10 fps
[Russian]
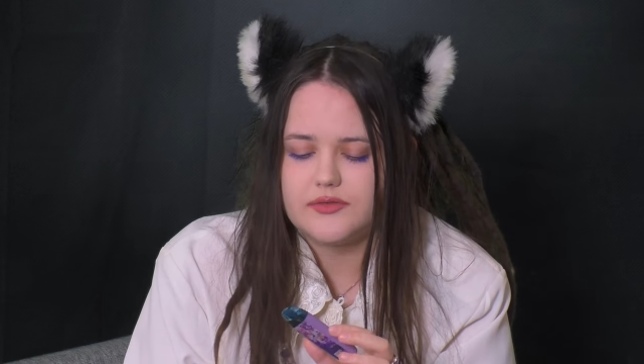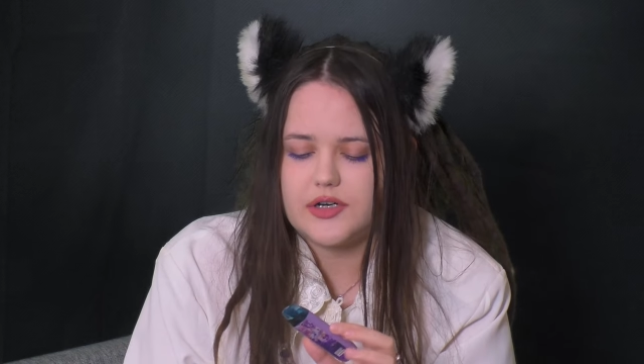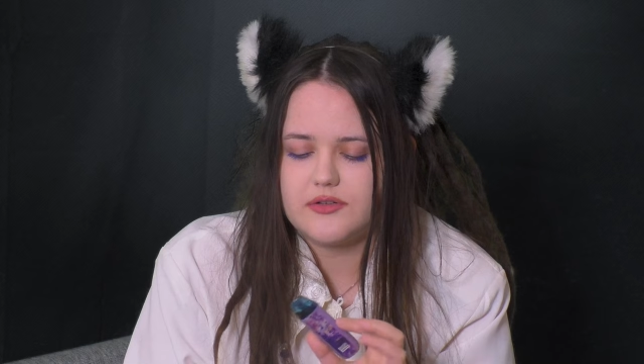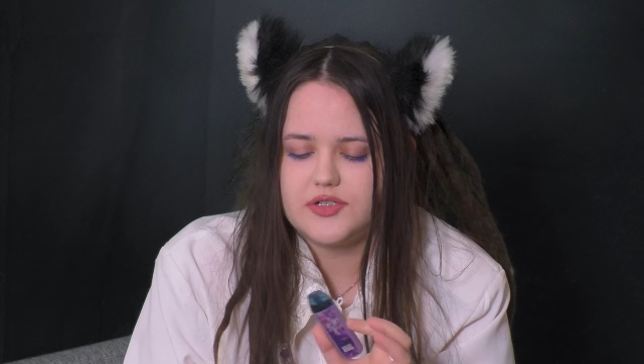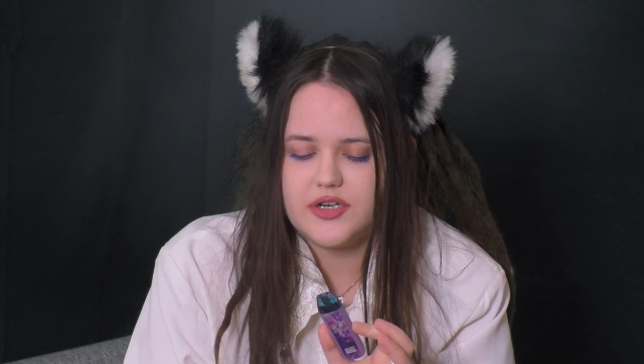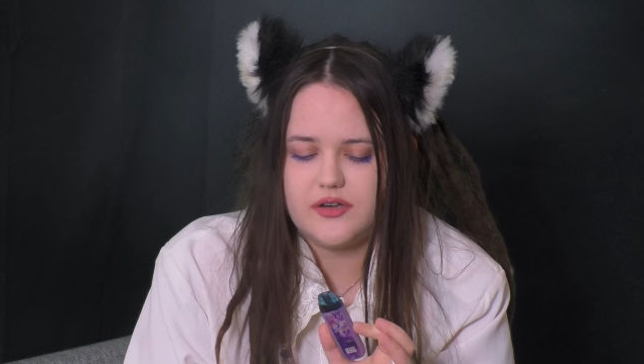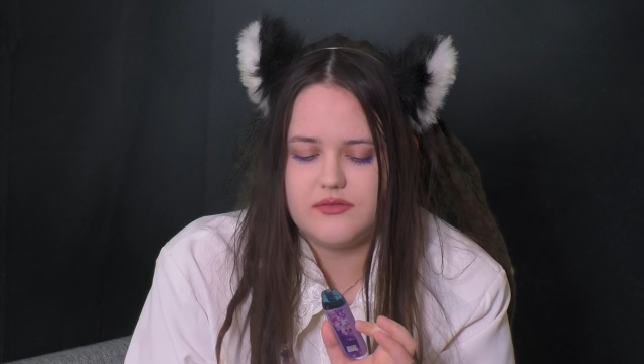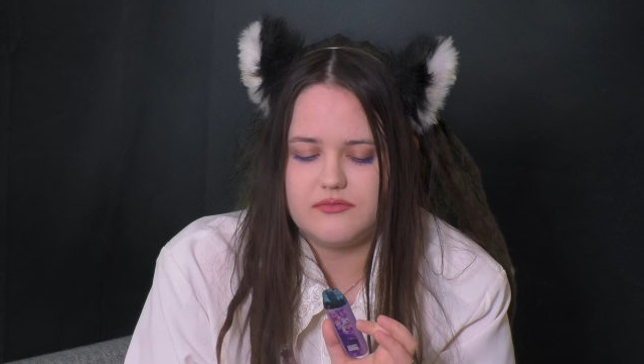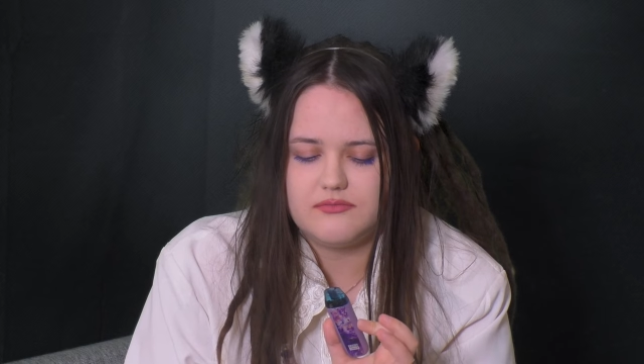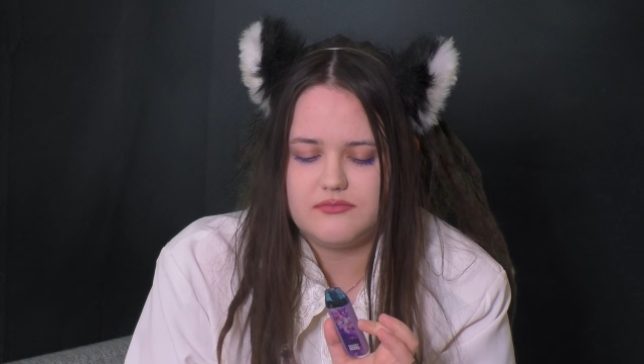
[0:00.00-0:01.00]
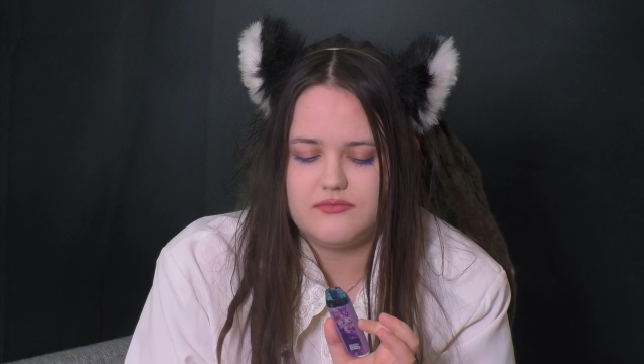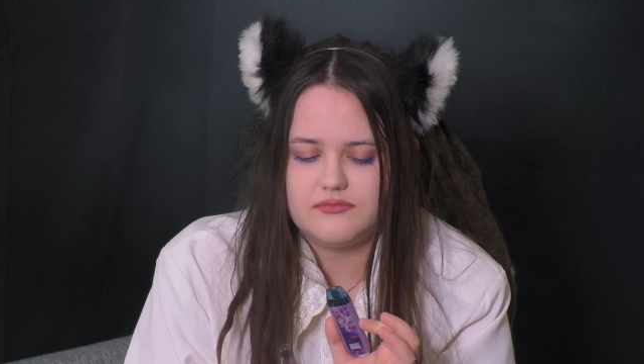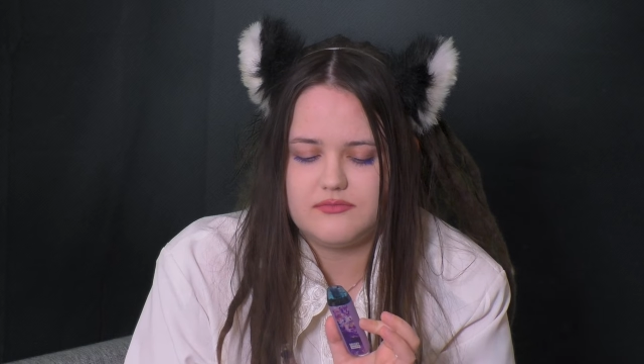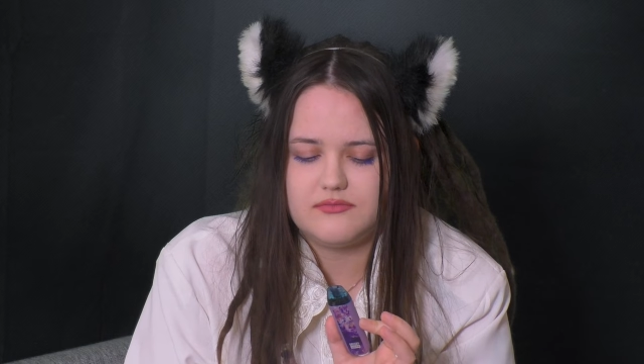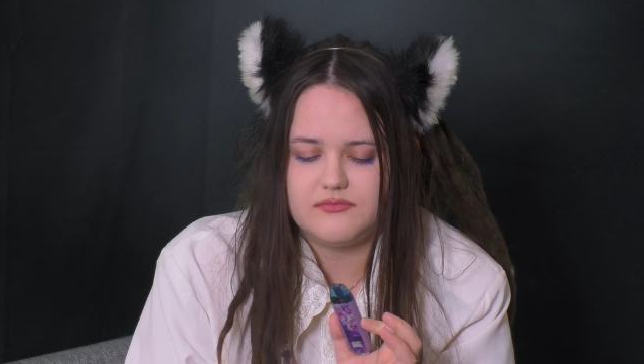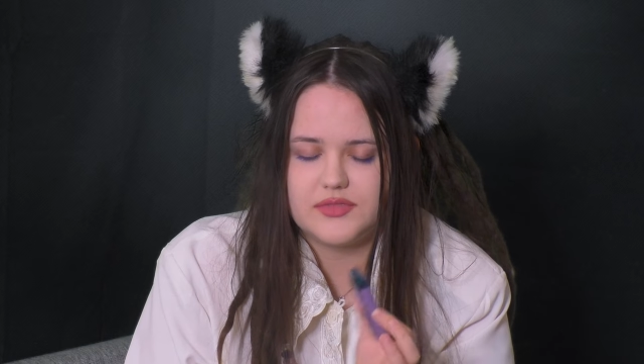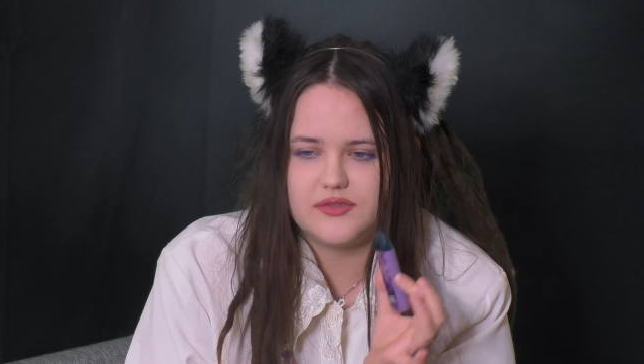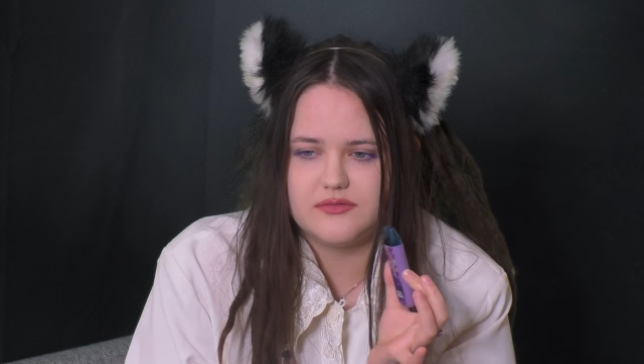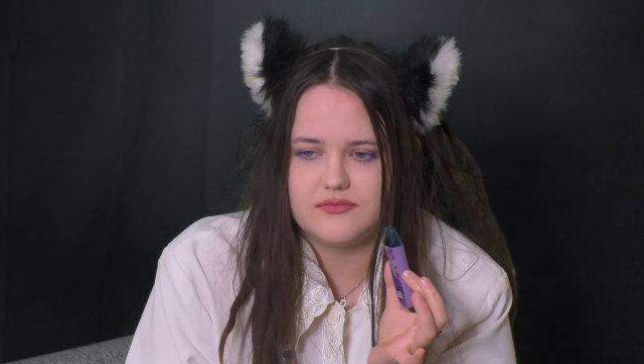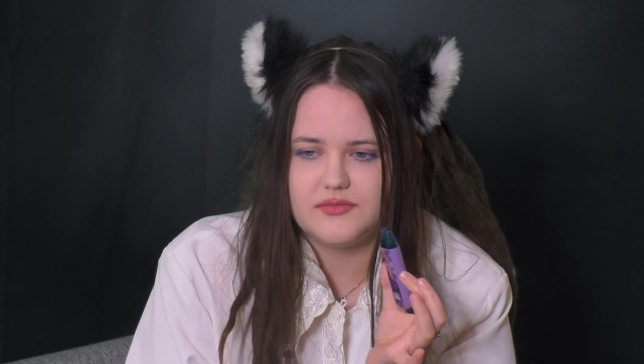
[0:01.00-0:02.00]
Второй чел
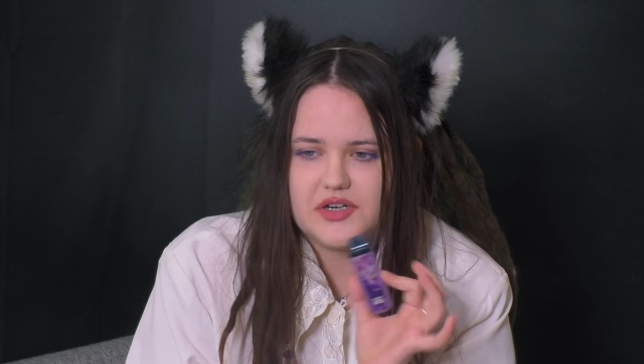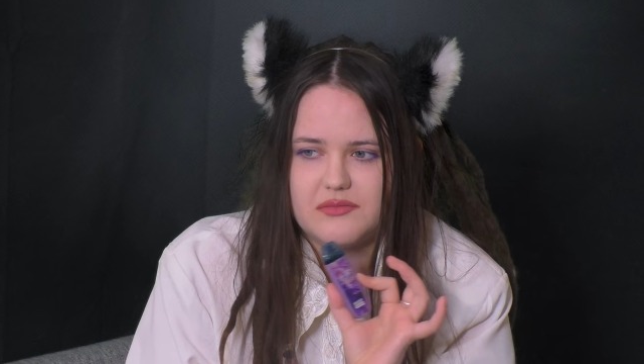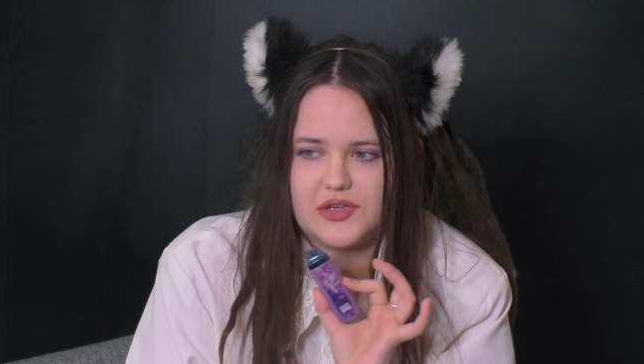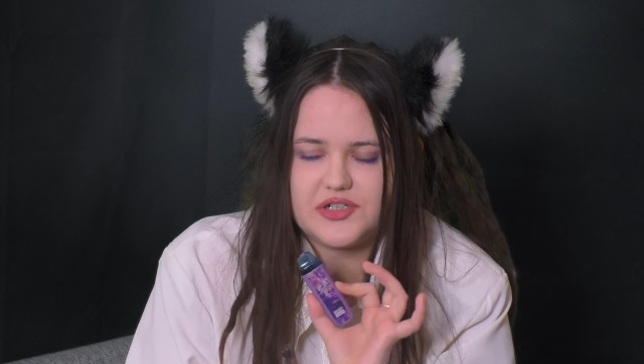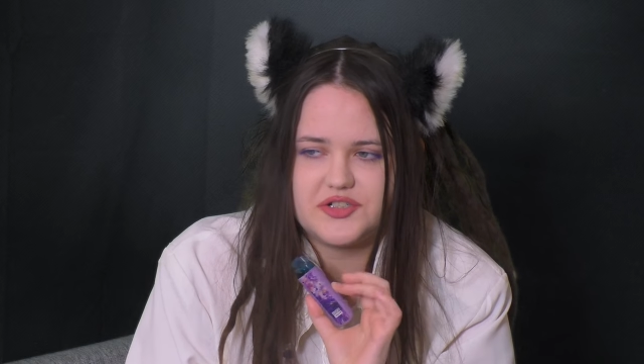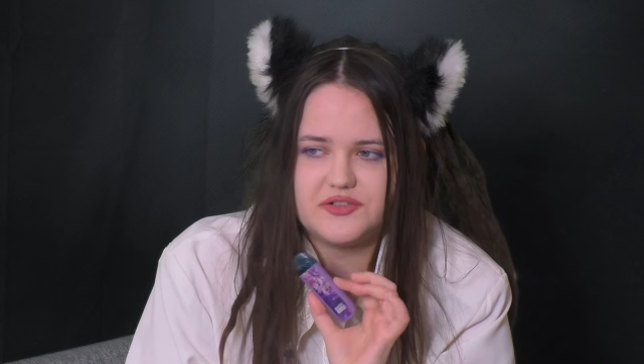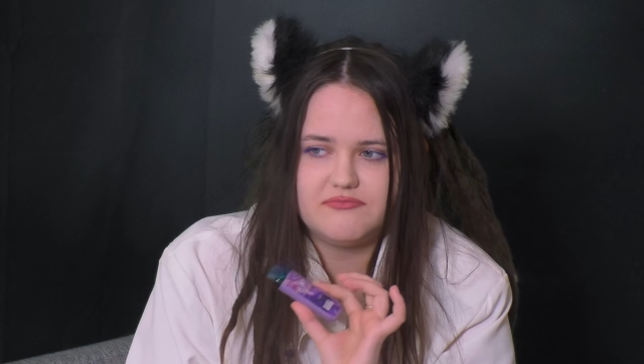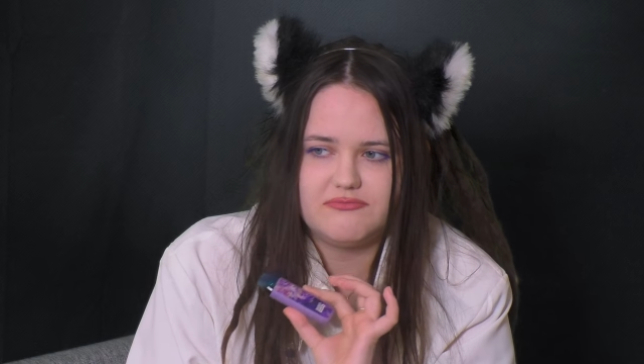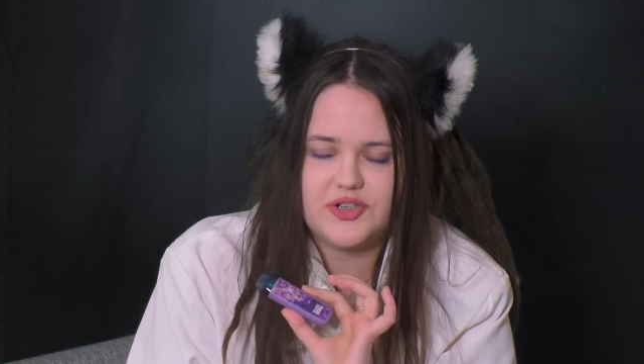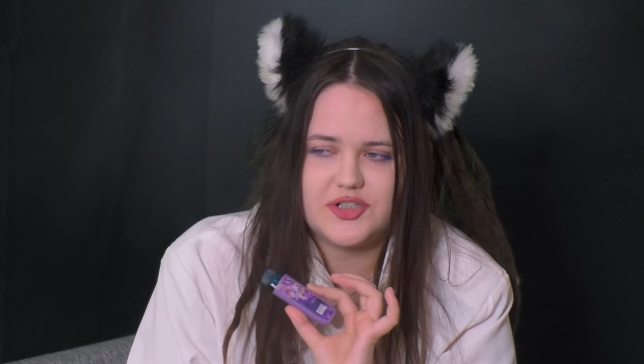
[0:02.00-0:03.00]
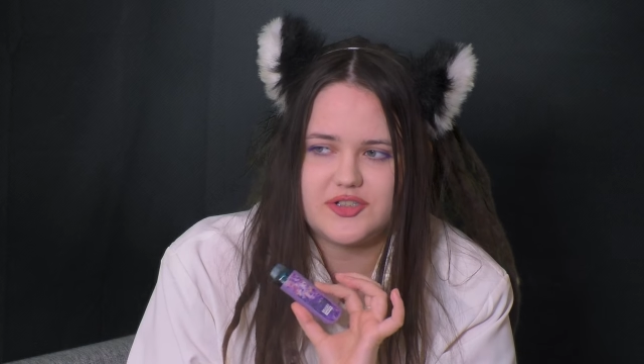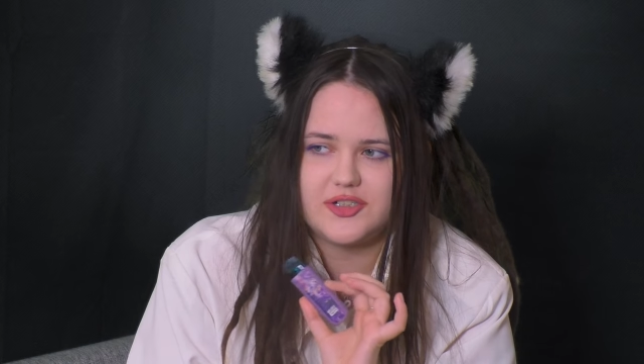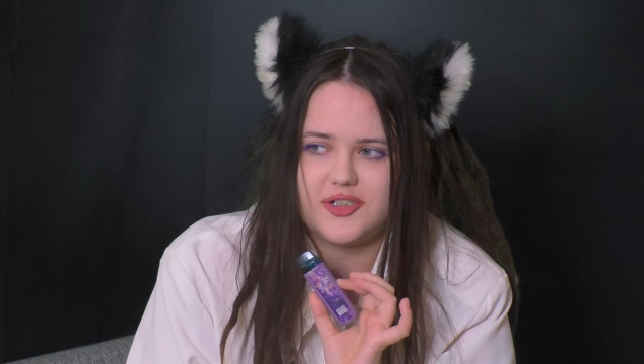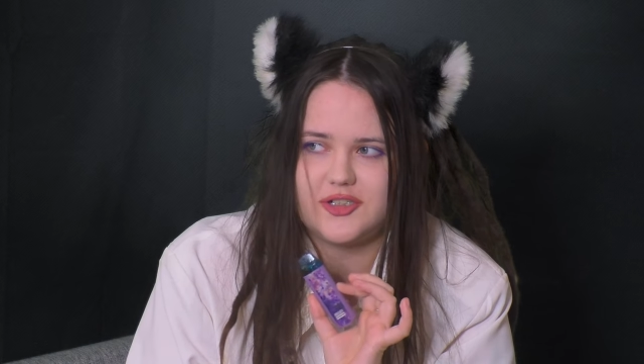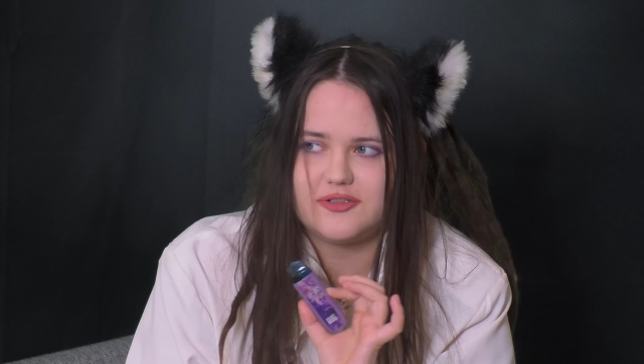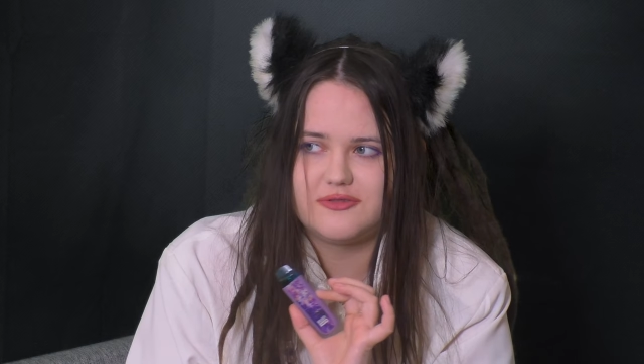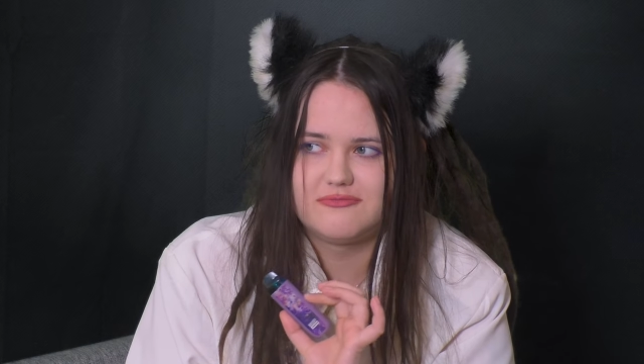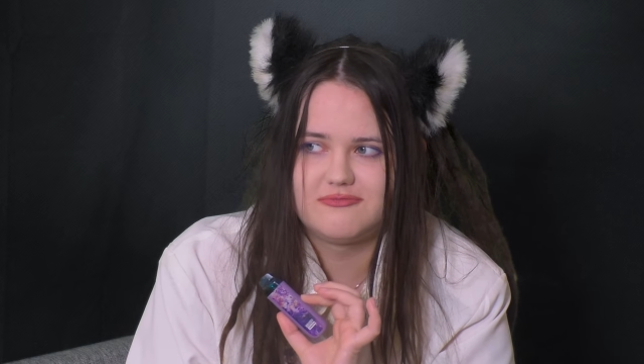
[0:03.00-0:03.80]
был меня младше на несколько лет.